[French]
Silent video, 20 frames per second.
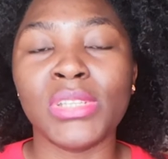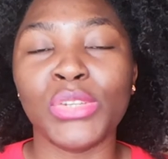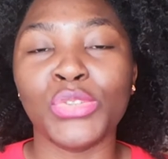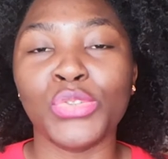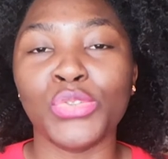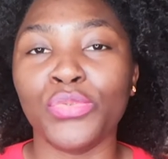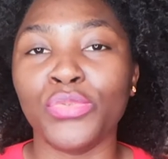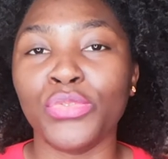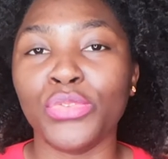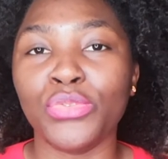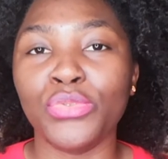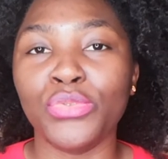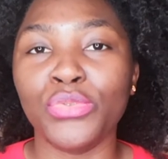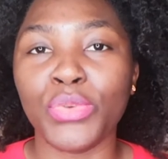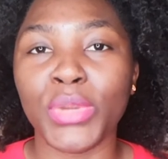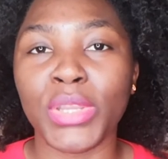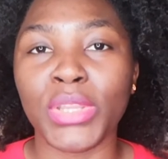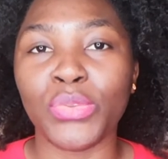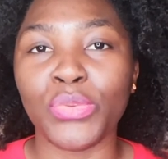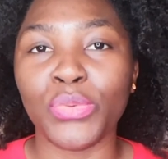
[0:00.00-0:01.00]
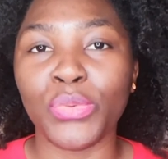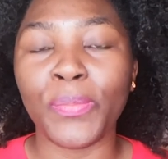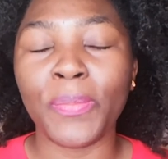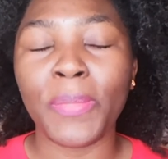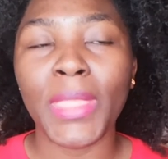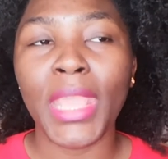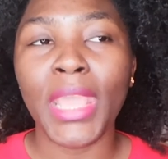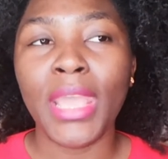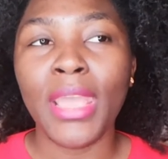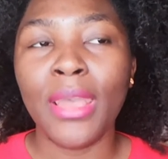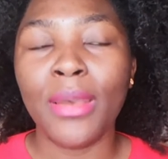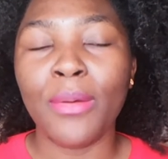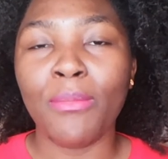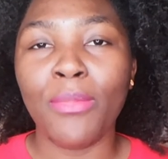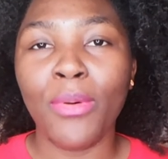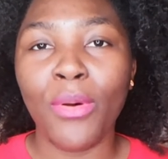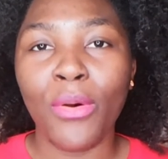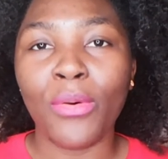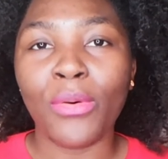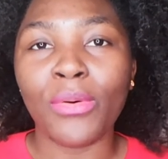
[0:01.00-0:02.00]
les cheveux doux et tout.
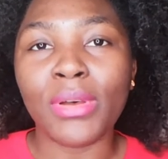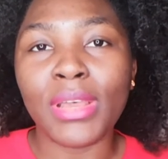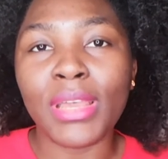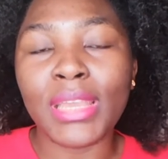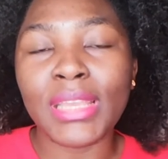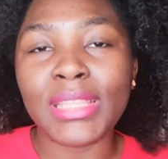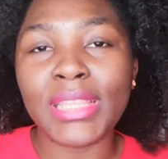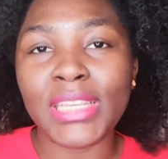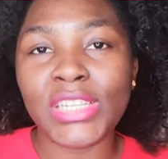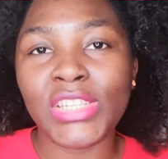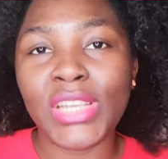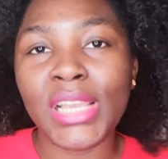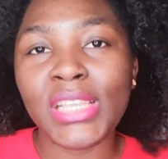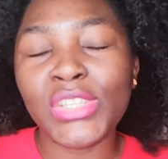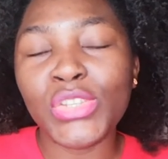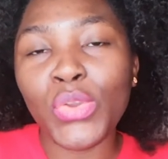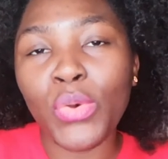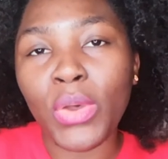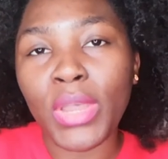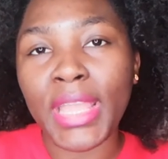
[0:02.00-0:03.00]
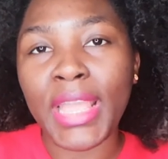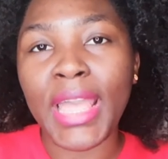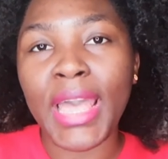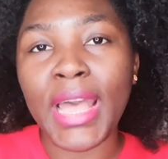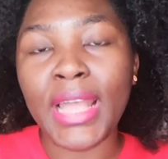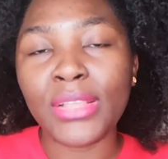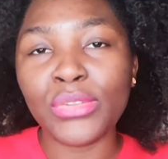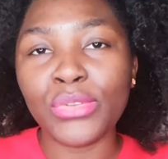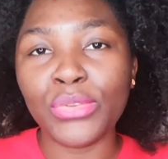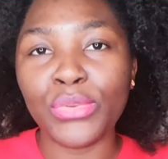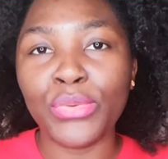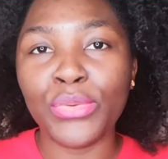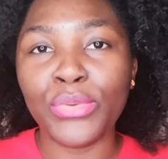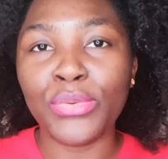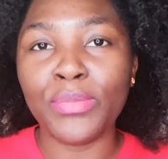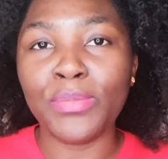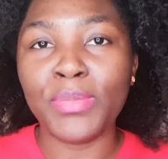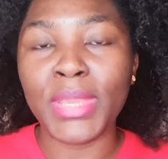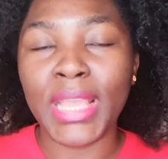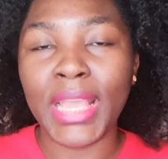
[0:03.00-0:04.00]
Bon, déjà, si on regarde le
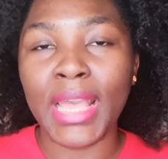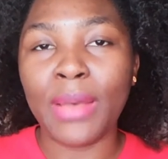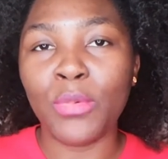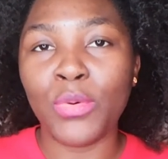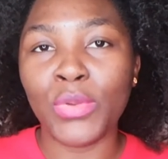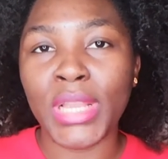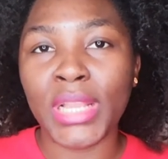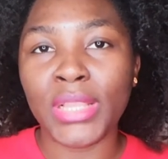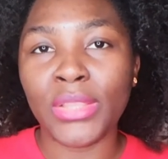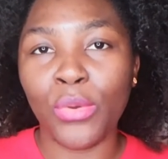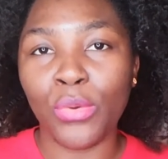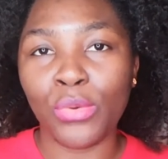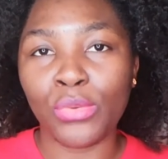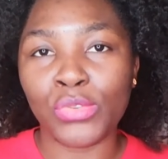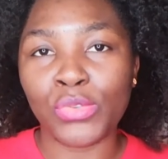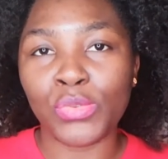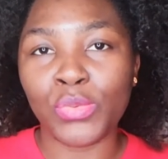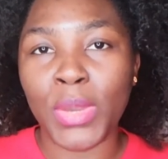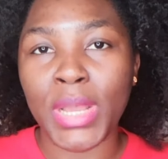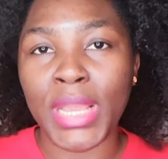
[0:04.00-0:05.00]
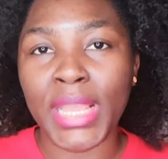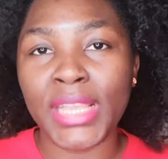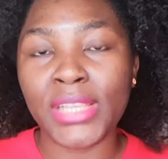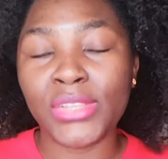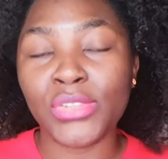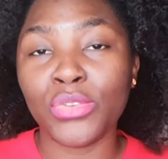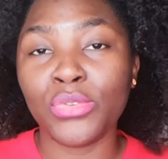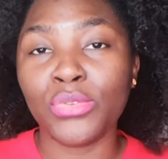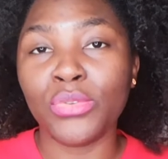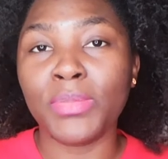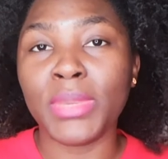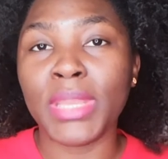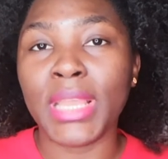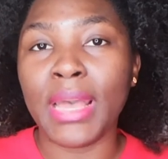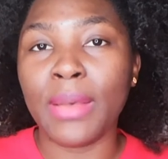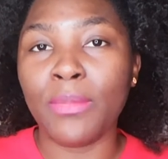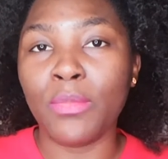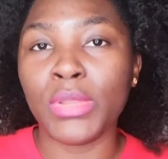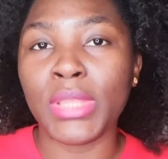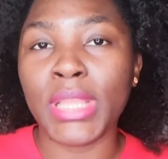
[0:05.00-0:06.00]
bicarbonate en soi, qu'est-ce que le
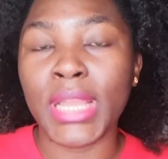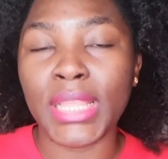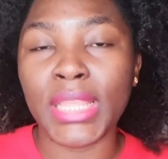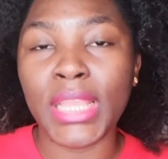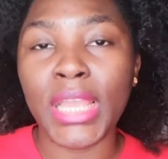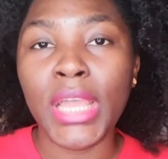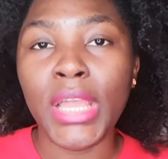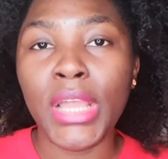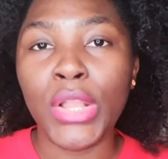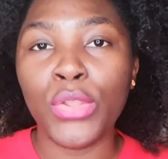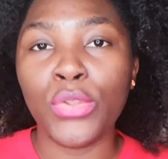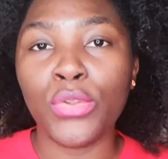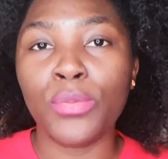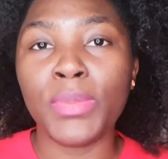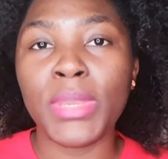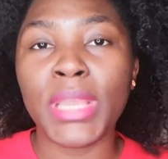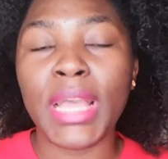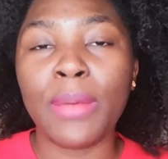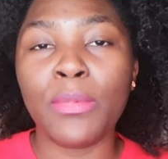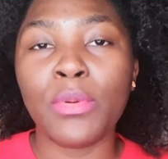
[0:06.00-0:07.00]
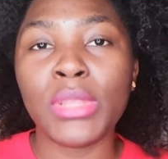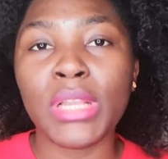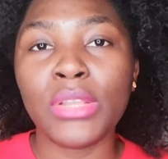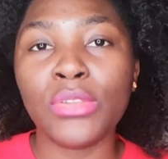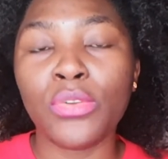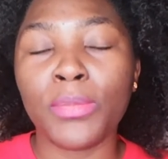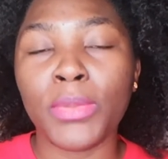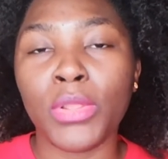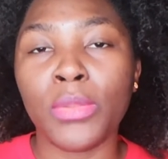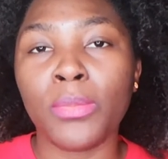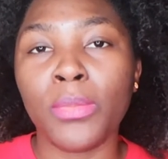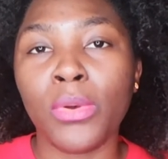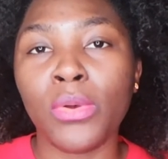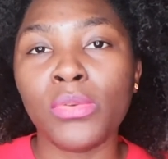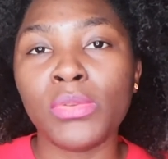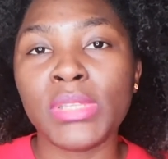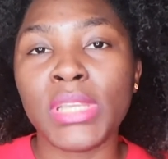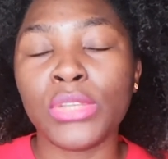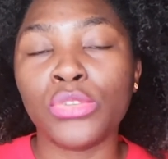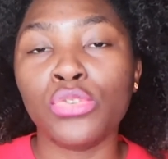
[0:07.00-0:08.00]
bicarbonate Le bicarbonate,
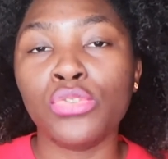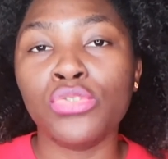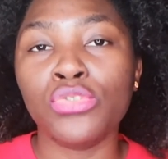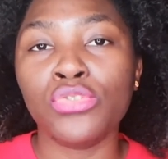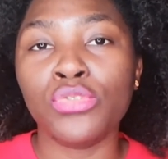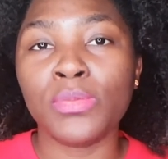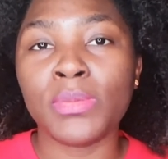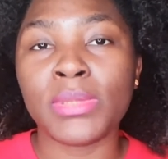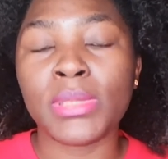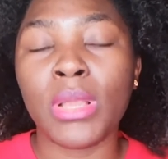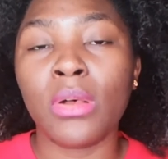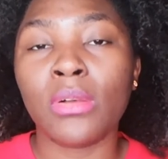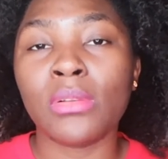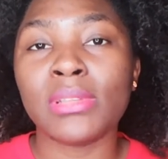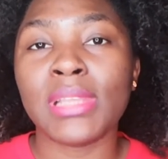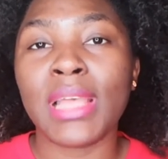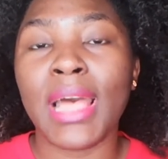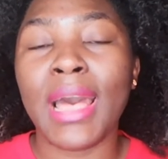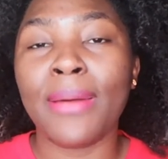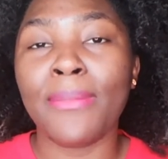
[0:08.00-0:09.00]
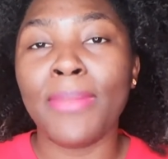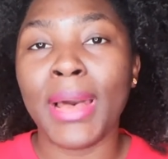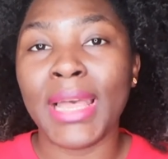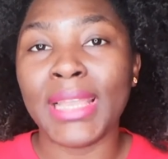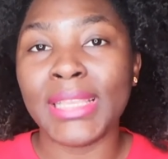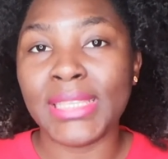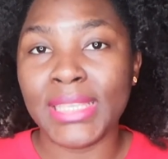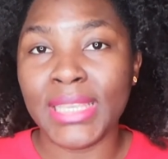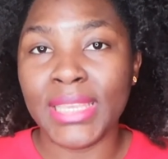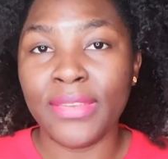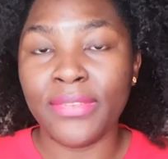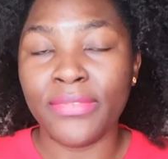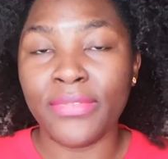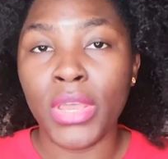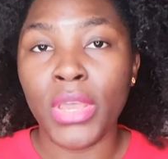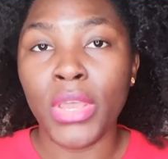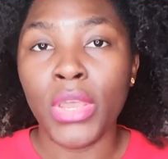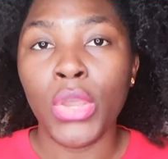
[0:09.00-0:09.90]
normalement, c'est une substance abrasive.